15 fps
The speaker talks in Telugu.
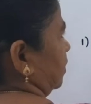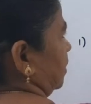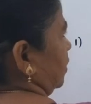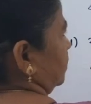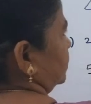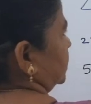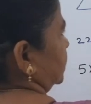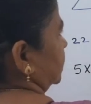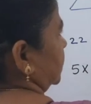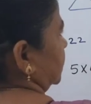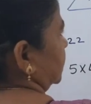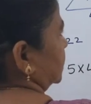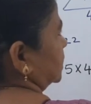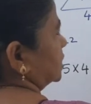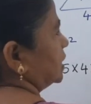ఆప్షన్ త్రీ
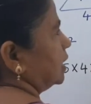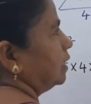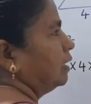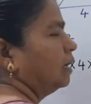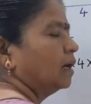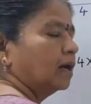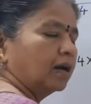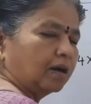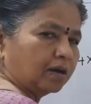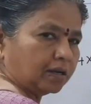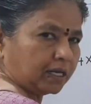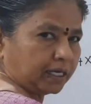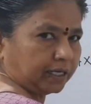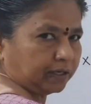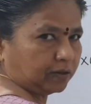ఈజ్ ద
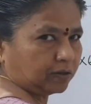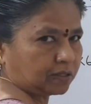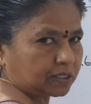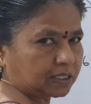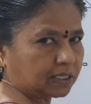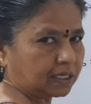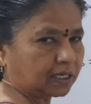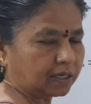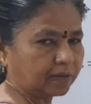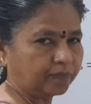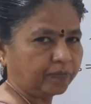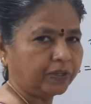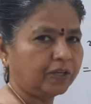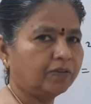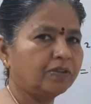రైట్ ఆన్సర్
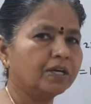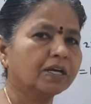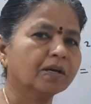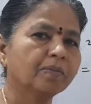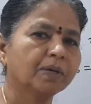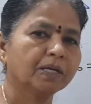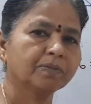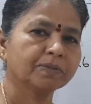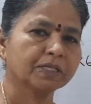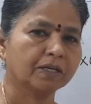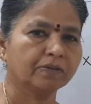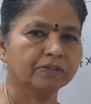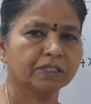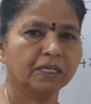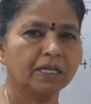ఈ విధంగా మనం
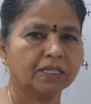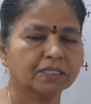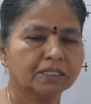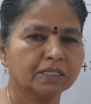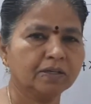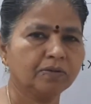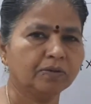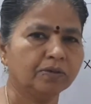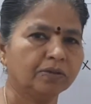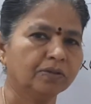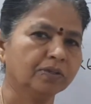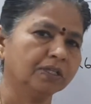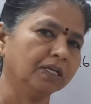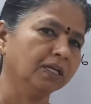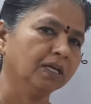సాల్వ్ చేయాల్సి
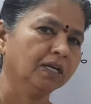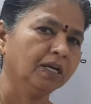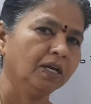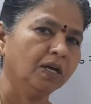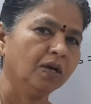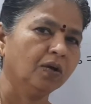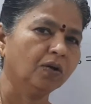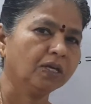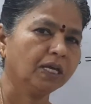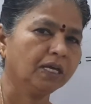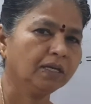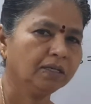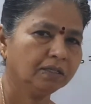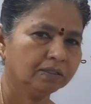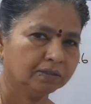ఉంటుంది ఓకే
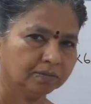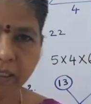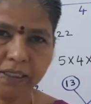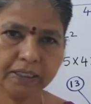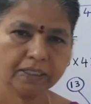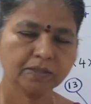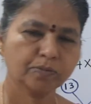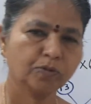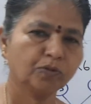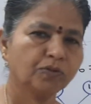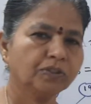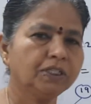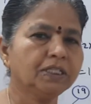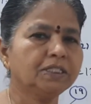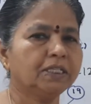లెట్ అస్ మూవ్ టు
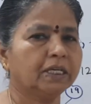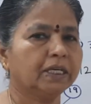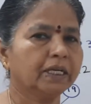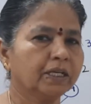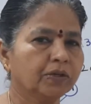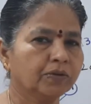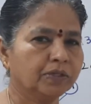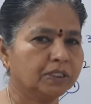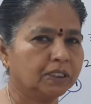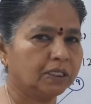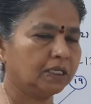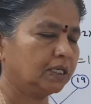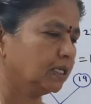ద సెకండ్ క్వశ్చన్